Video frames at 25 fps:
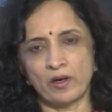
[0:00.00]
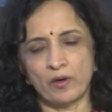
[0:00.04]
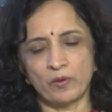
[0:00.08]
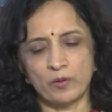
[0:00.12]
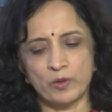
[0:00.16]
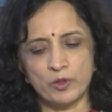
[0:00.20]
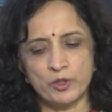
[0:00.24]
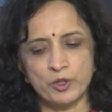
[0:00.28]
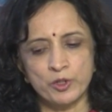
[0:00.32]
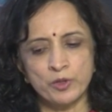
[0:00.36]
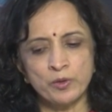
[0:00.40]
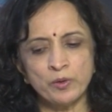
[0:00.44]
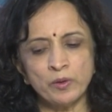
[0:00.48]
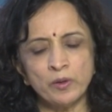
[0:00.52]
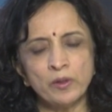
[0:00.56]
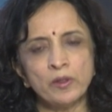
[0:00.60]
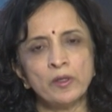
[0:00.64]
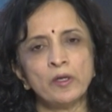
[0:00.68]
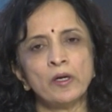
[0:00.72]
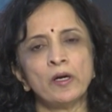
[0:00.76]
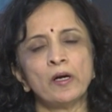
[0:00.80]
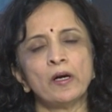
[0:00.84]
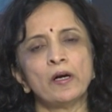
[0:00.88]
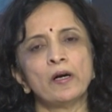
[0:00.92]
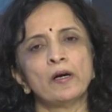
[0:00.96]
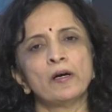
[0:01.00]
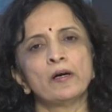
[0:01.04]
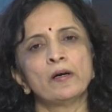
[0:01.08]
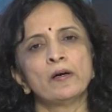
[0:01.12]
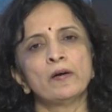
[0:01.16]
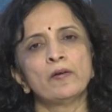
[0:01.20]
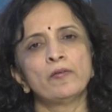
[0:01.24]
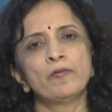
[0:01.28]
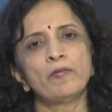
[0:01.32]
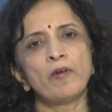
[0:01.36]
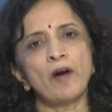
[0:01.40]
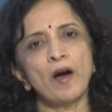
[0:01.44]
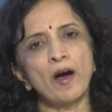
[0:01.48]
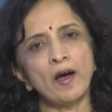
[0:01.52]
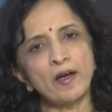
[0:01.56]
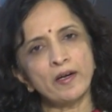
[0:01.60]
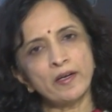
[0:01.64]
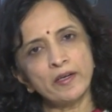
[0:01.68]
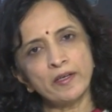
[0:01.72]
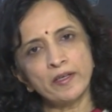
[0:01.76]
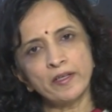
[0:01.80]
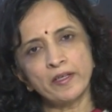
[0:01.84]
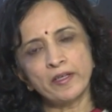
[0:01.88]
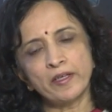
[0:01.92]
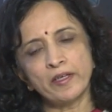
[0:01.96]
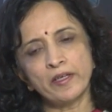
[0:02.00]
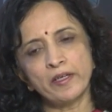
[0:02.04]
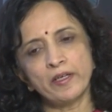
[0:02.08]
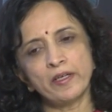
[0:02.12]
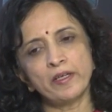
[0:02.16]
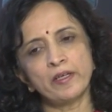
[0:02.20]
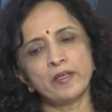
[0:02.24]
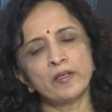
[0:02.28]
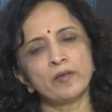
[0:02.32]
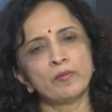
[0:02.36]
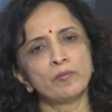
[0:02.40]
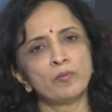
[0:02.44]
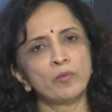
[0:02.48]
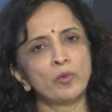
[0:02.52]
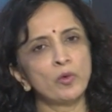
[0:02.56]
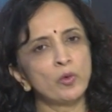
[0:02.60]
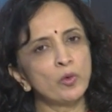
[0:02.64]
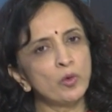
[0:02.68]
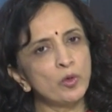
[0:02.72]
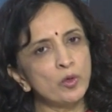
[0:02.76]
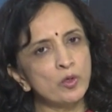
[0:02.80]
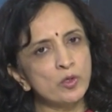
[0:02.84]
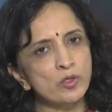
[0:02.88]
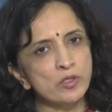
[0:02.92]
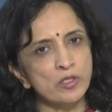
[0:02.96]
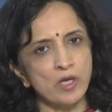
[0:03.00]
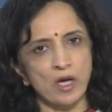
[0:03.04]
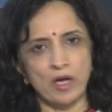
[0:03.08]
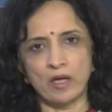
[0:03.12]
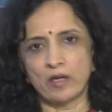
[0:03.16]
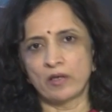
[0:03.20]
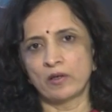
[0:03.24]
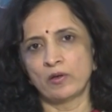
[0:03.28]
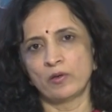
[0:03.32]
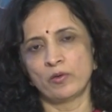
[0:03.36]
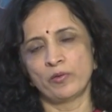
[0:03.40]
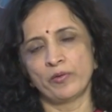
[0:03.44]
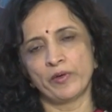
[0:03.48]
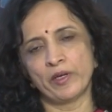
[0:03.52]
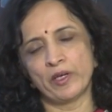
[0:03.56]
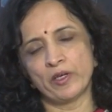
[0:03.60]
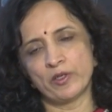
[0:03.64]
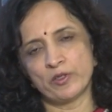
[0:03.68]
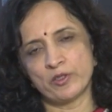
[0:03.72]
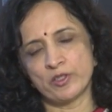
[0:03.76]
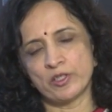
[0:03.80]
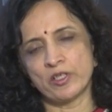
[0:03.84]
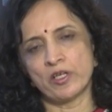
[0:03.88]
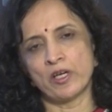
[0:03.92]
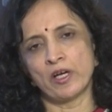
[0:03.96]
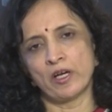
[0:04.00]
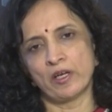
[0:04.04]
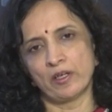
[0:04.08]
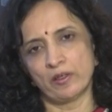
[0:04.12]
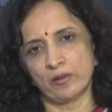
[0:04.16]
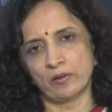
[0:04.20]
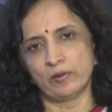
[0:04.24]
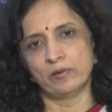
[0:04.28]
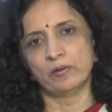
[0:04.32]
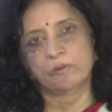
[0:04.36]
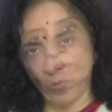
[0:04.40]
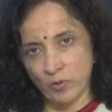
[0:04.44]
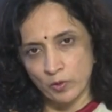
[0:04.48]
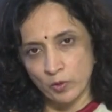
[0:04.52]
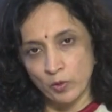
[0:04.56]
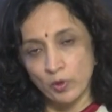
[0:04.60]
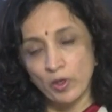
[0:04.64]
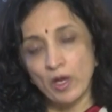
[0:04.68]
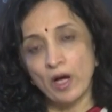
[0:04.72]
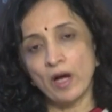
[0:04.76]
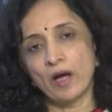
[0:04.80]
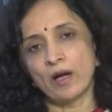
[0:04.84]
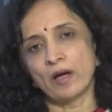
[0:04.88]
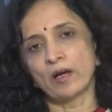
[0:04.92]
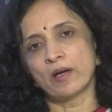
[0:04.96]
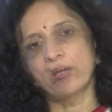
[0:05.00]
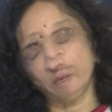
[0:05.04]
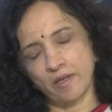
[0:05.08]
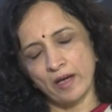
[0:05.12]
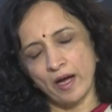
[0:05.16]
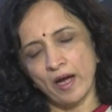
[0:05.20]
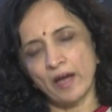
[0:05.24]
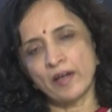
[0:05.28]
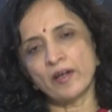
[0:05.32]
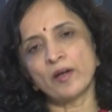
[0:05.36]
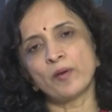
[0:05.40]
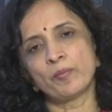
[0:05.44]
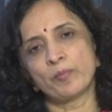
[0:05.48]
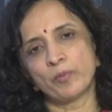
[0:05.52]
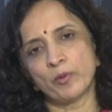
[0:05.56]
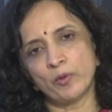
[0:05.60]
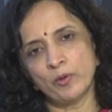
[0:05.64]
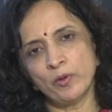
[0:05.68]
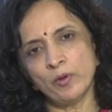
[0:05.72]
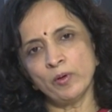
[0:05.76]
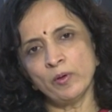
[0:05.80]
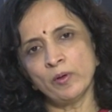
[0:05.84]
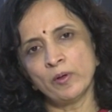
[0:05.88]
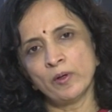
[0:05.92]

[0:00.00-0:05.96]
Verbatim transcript: రావచ్చు వారానికి మూడు సార్లు విరేచనాలు కూడా కానప్పుడు